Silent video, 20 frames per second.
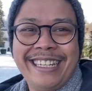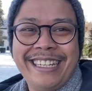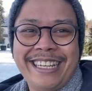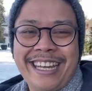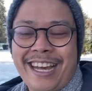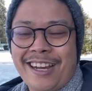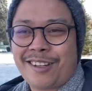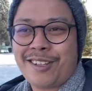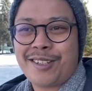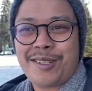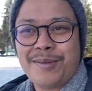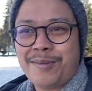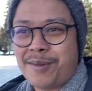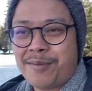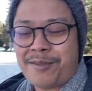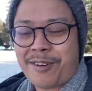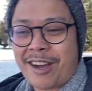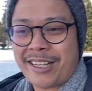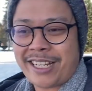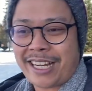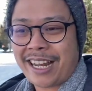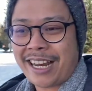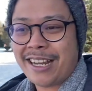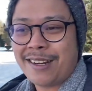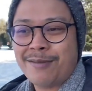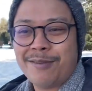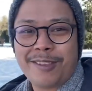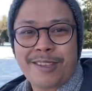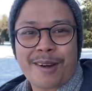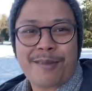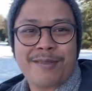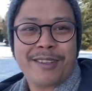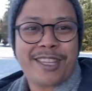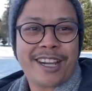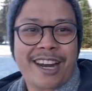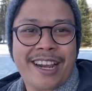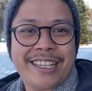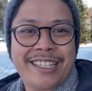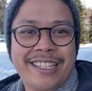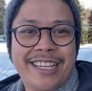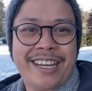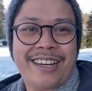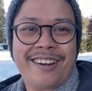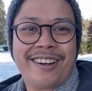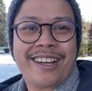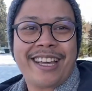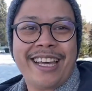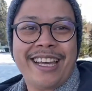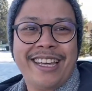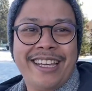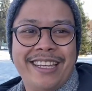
Aku cuma mau ngajak kalian muter-muter aja, oke? Okay?